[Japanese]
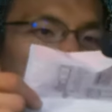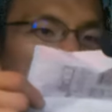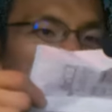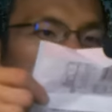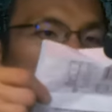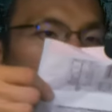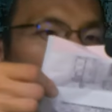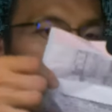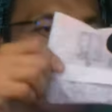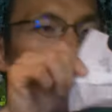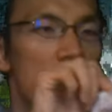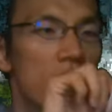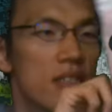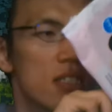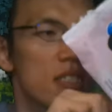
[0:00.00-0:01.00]
生
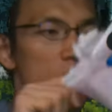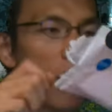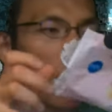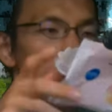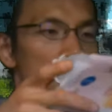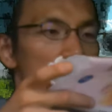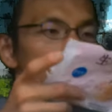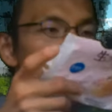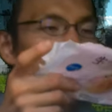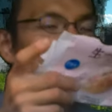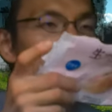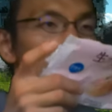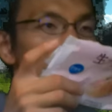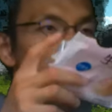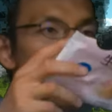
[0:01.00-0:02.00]
フランスパン明
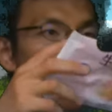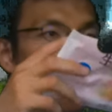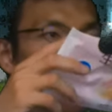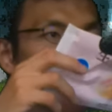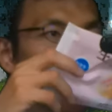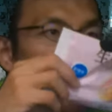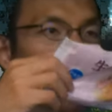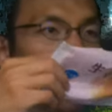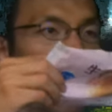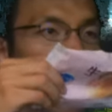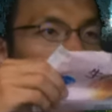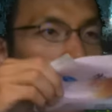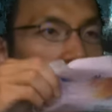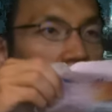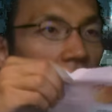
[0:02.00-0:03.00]
太子ピリング
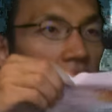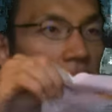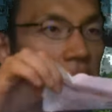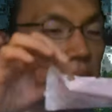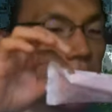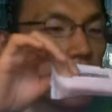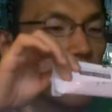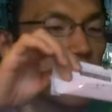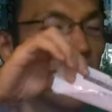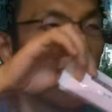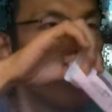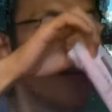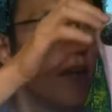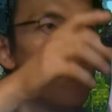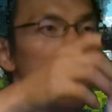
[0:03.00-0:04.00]
は
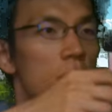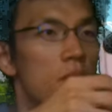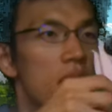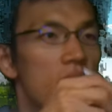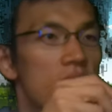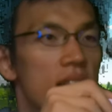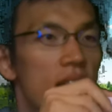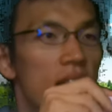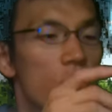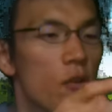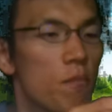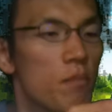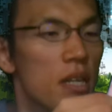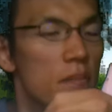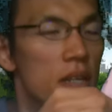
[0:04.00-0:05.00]
明太子
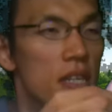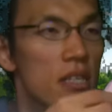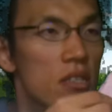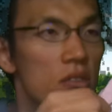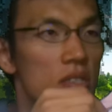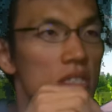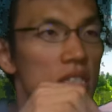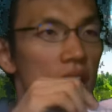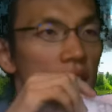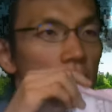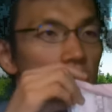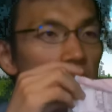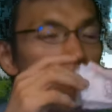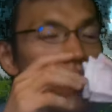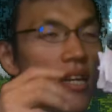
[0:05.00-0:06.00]
のピリピリっとした
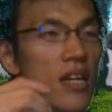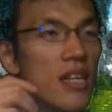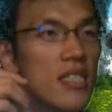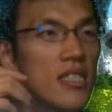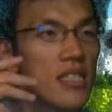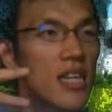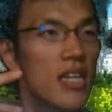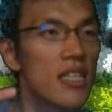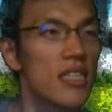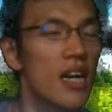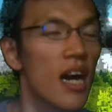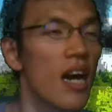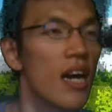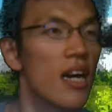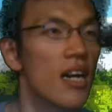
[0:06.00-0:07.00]
刺激
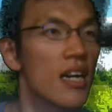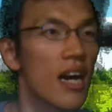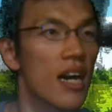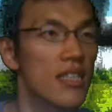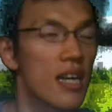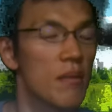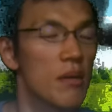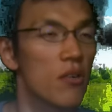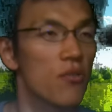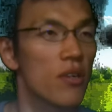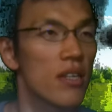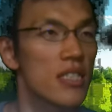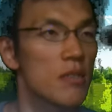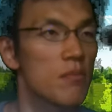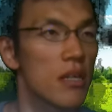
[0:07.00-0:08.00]
が固めの
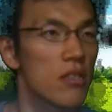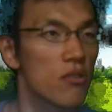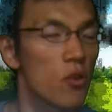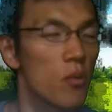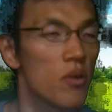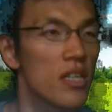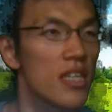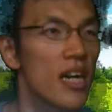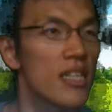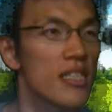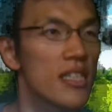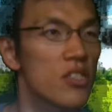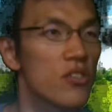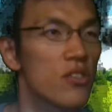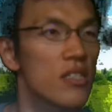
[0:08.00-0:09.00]
フランスパンとともに噛
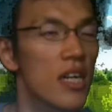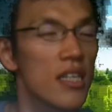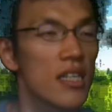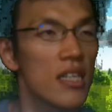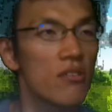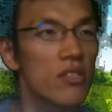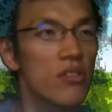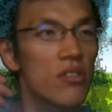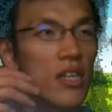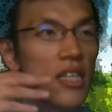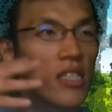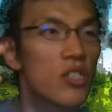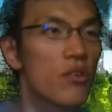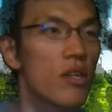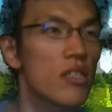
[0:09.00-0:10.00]
んだ瞬間に口の中
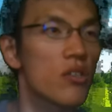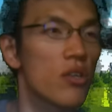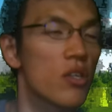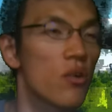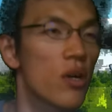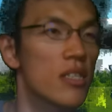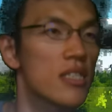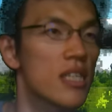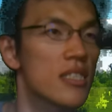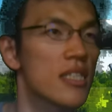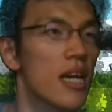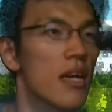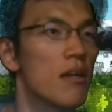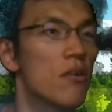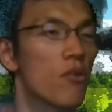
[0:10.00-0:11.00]
でじゅわっと広がってき
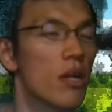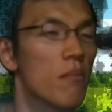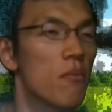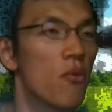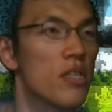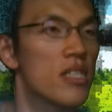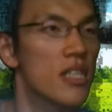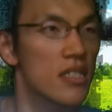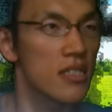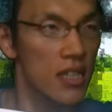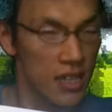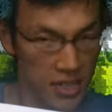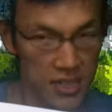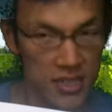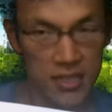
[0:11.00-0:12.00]
てこれも美味しかっ
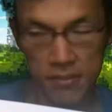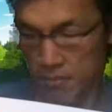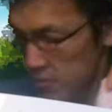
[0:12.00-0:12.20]
たです